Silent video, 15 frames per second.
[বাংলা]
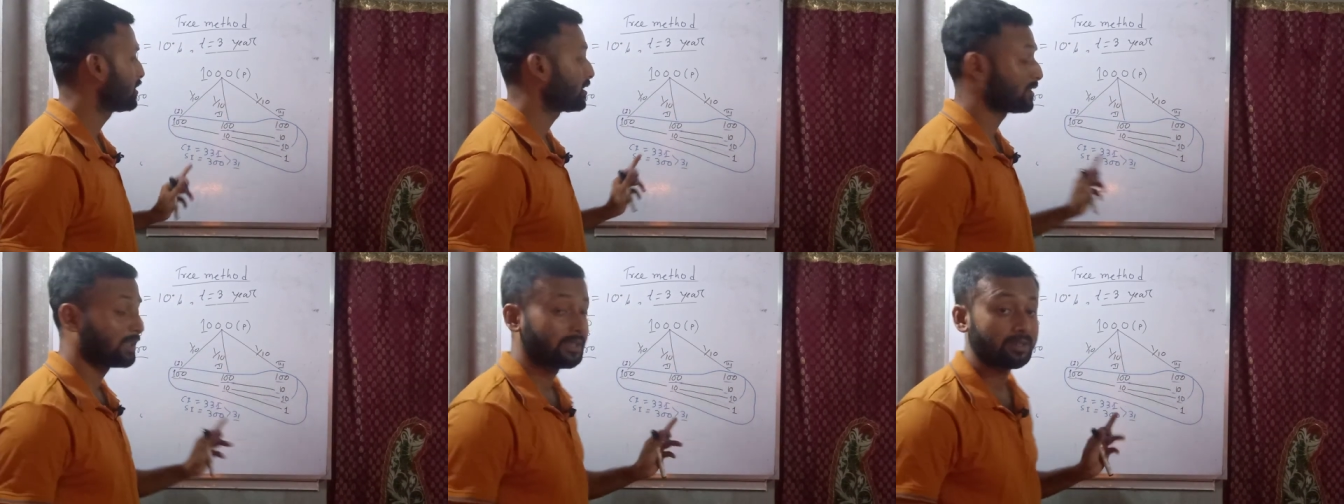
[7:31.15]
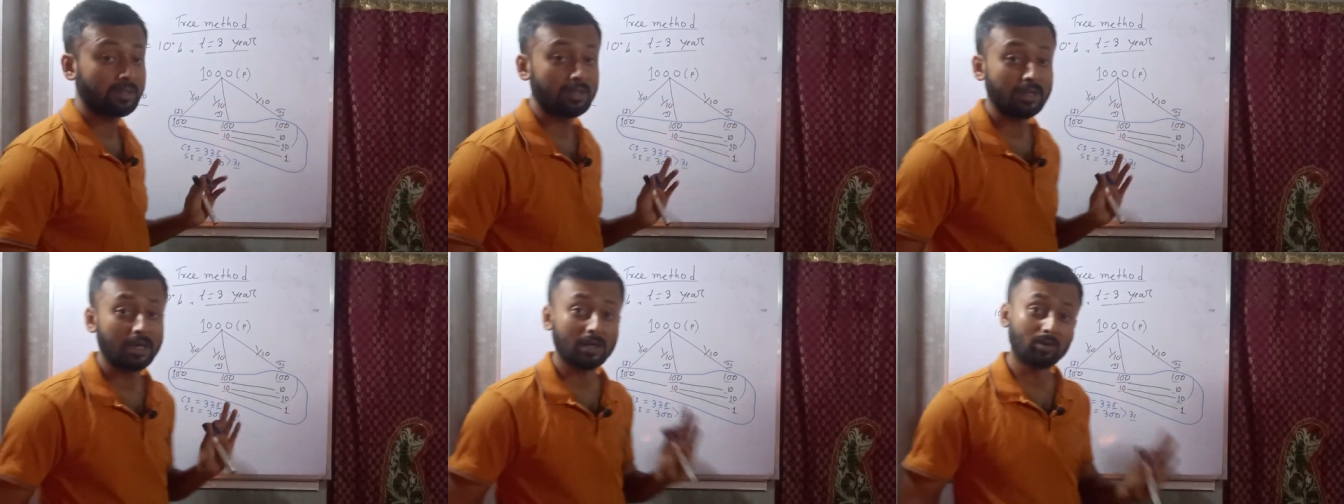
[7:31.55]
মাইনাস এসআই
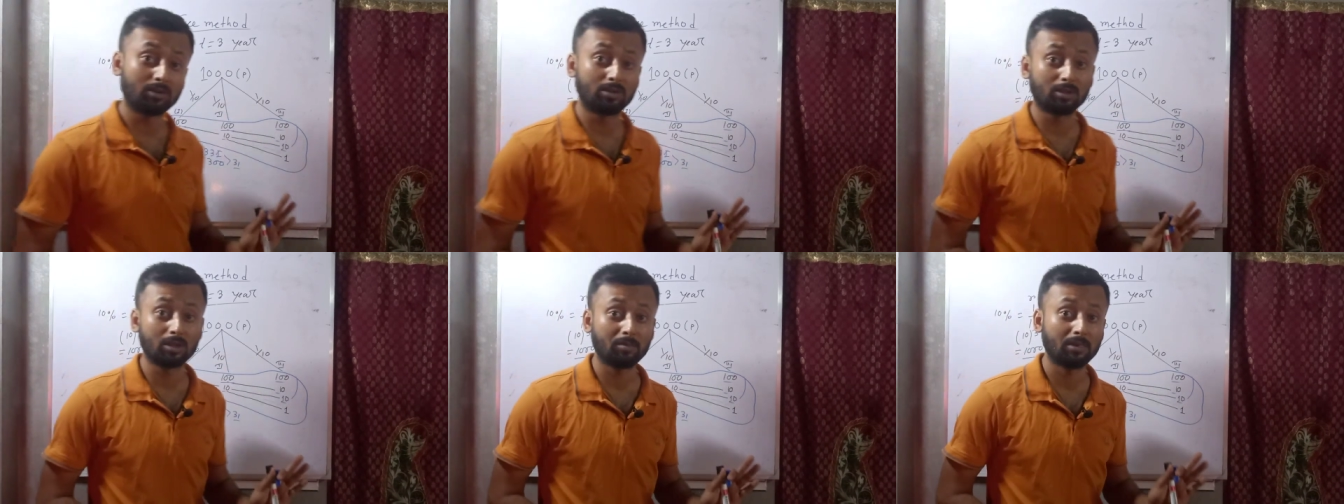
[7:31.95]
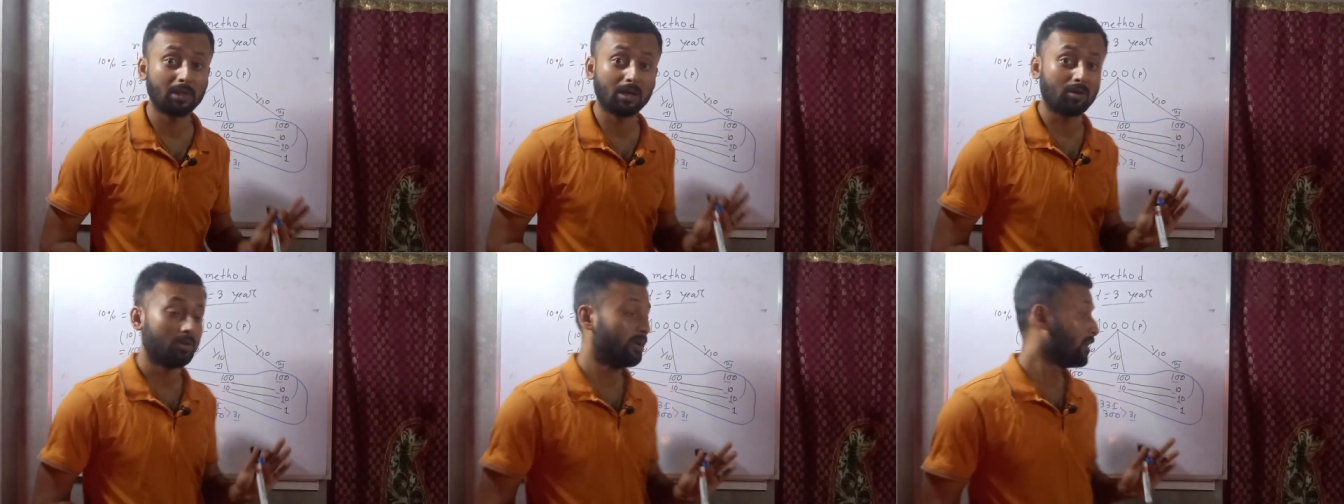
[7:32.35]
একত্রিশ হবে
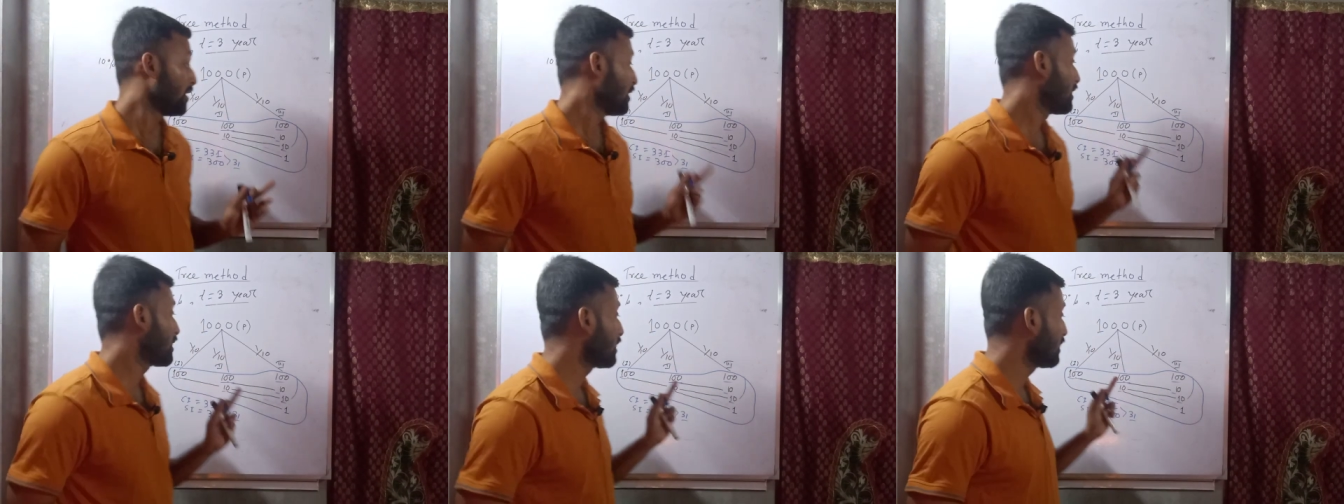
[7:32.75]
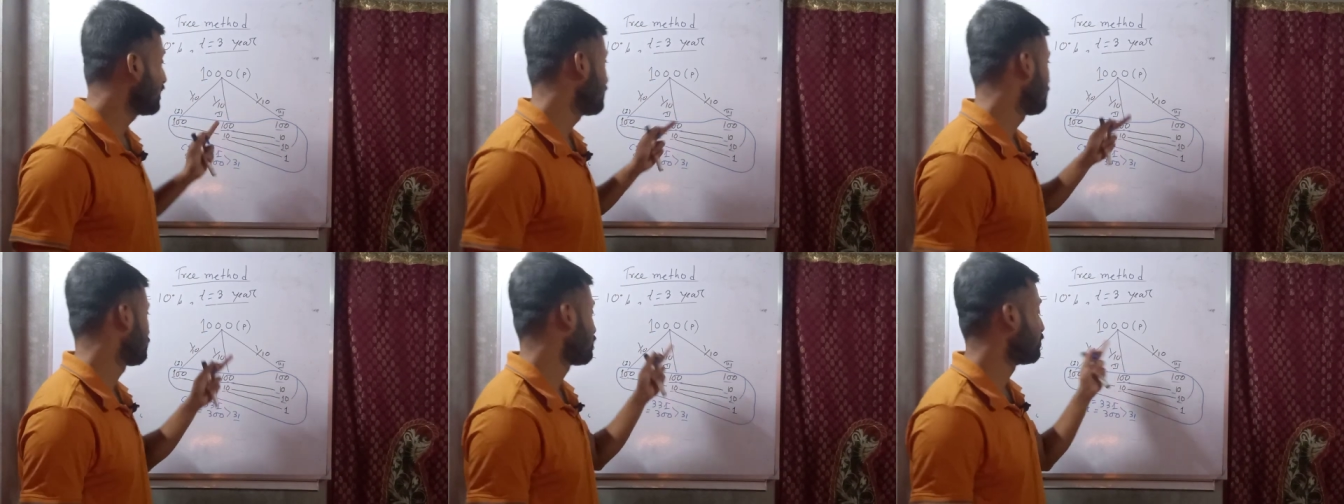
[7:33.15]
দেখো এখানে
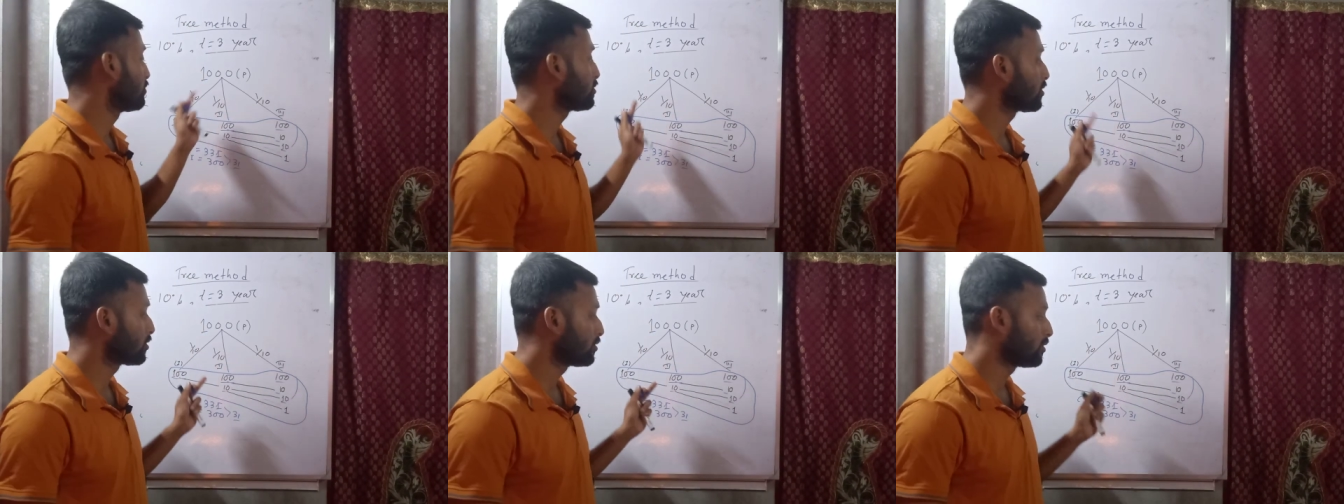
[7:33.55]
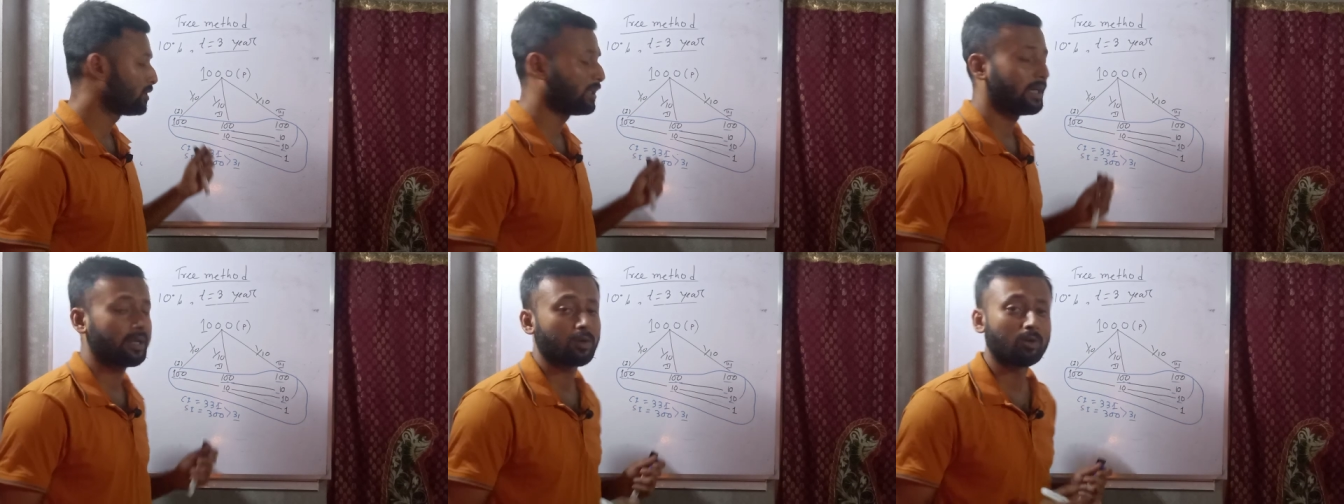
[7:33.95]
সমস্ত কিছু
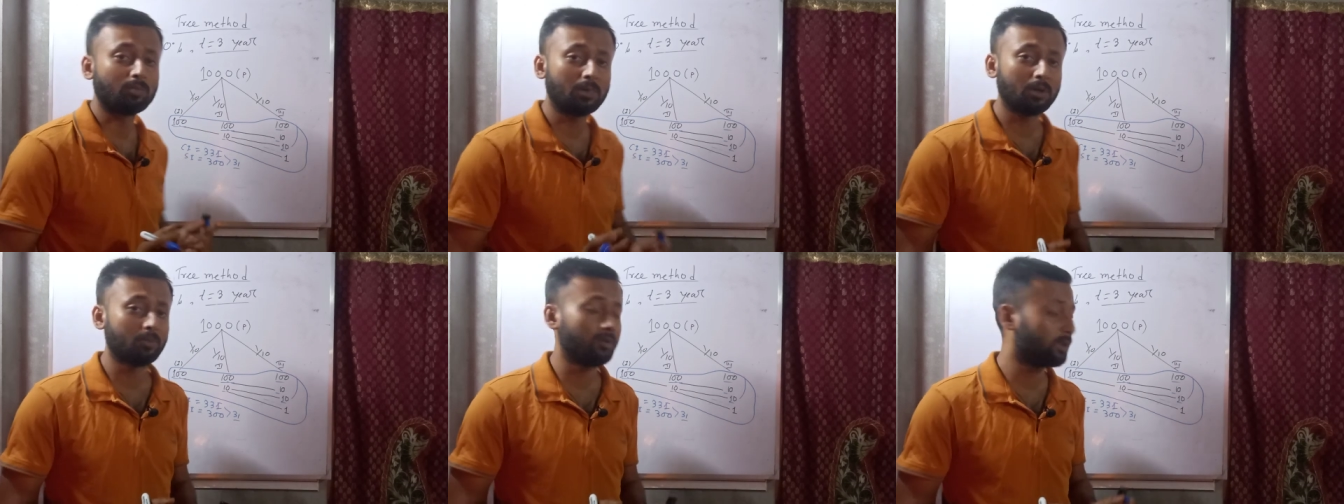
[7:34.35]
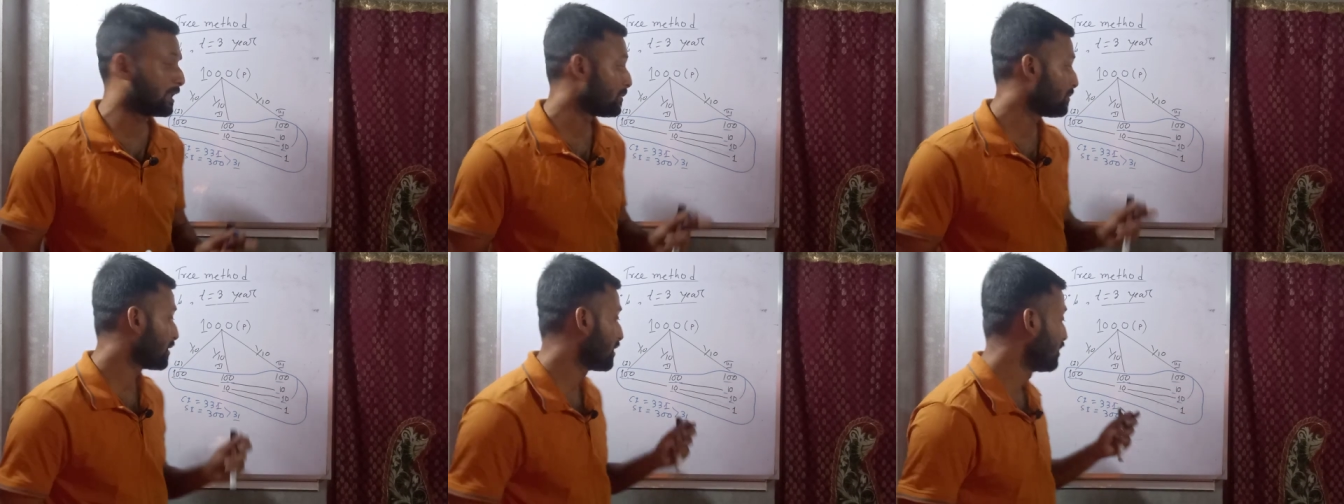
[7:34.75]
দিয়ে এরকমভাবে
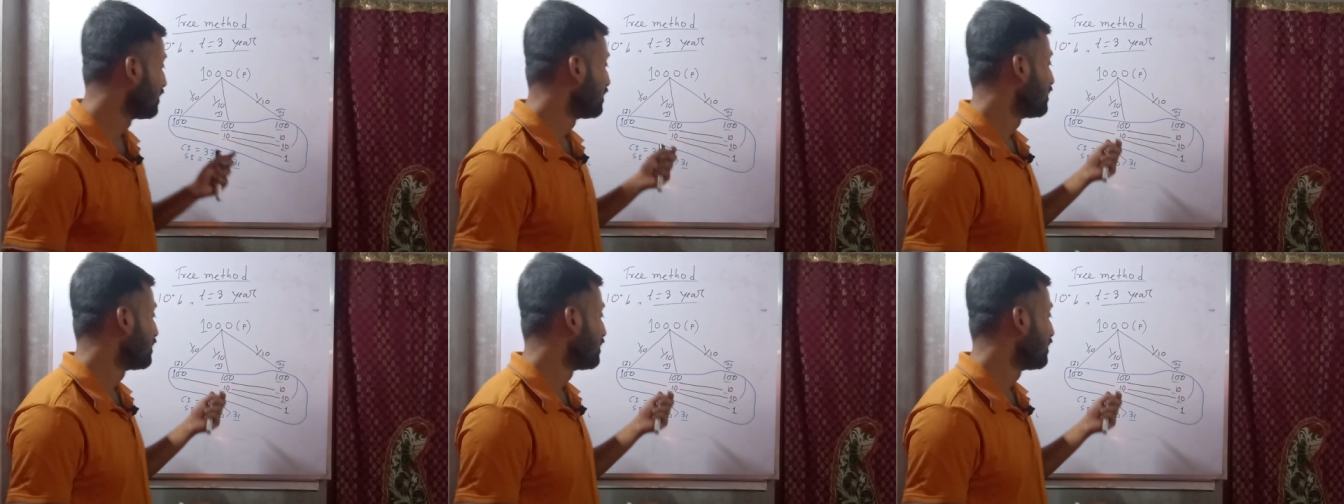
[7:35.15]
বলতে পারে